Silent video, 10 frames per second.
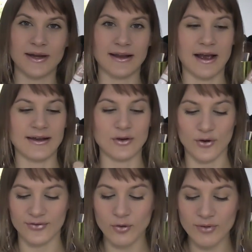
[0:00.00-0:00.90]
Den kann ich
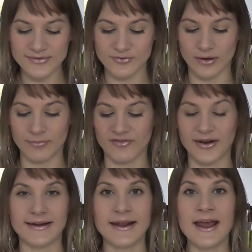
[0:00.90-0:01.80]
euch sowas von
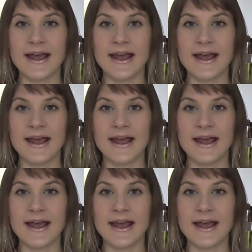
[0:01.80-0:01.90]
empfehlen.